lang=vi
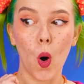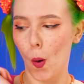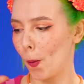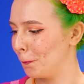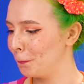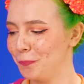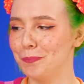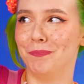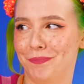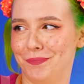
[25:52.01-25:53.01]
À đúng
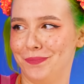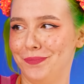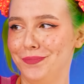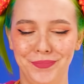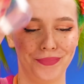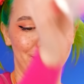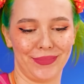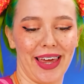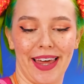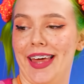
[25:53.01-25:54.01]
rồi, tại sao
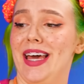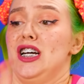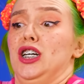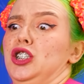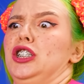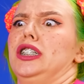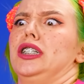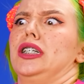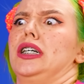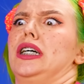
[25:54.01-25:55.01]
không kết hợp soda yêu thích của